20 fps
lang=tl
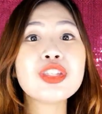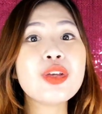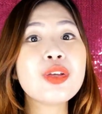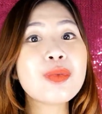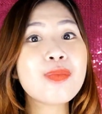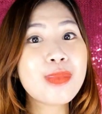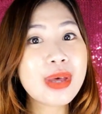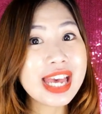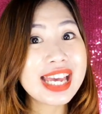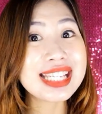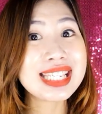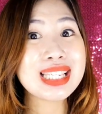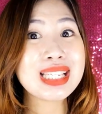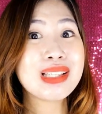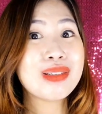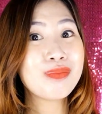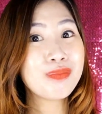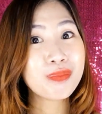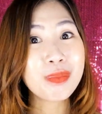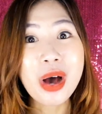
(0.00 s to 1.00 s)
yung
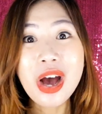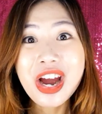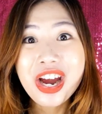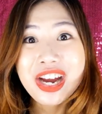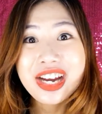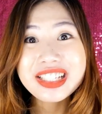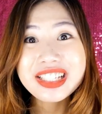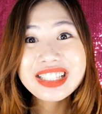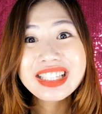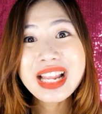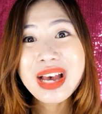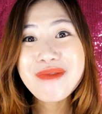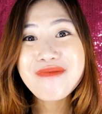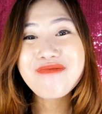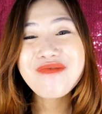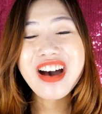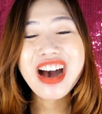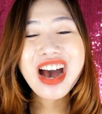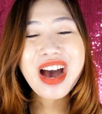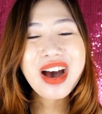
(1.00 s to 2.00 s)
best part,
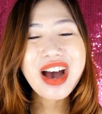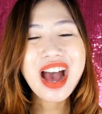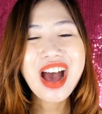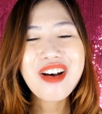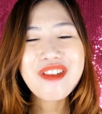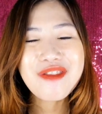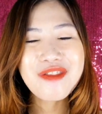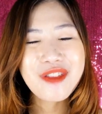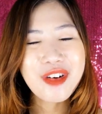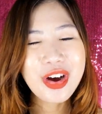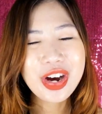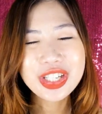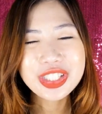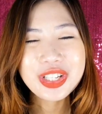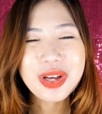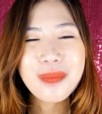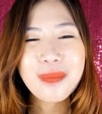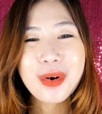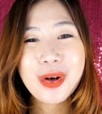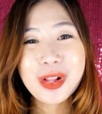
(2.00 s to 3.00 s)

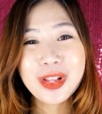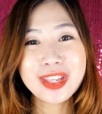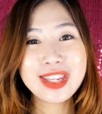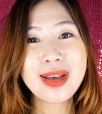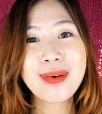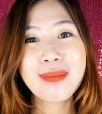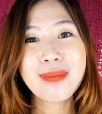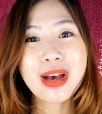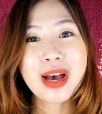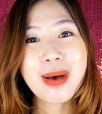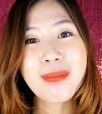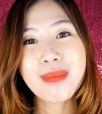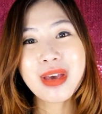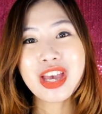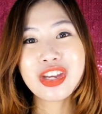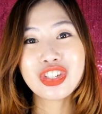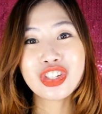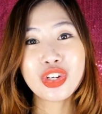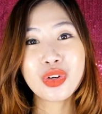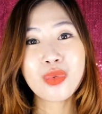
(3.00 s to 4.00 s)
napaka-affordable niya mga
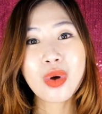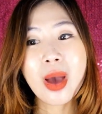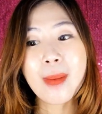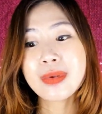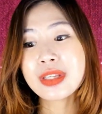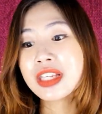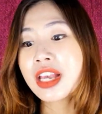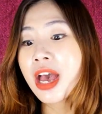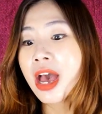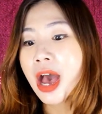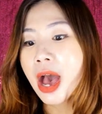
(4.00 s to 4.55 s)
Beshi Waps.